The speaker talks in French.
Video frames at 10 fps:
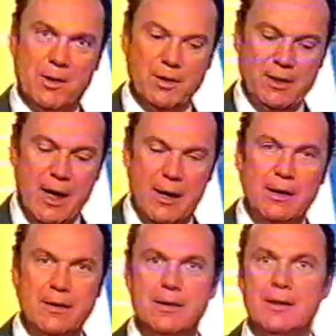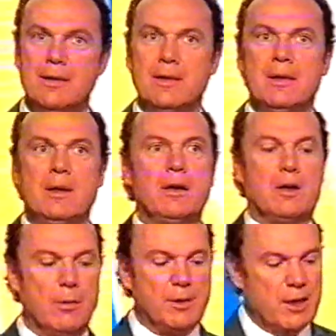candidats, hein
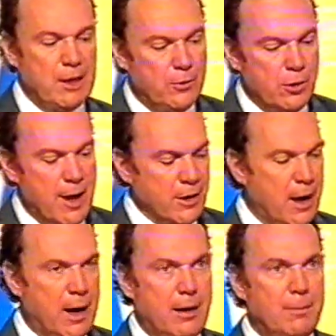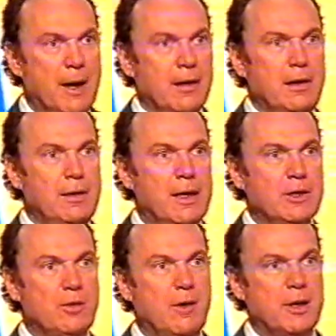Comment allez-vous, Maria Maria Inès,
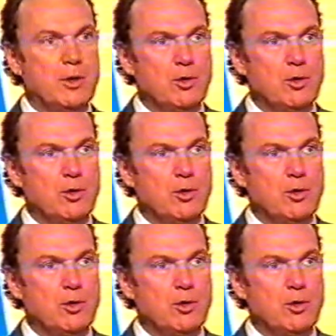tout va bien ce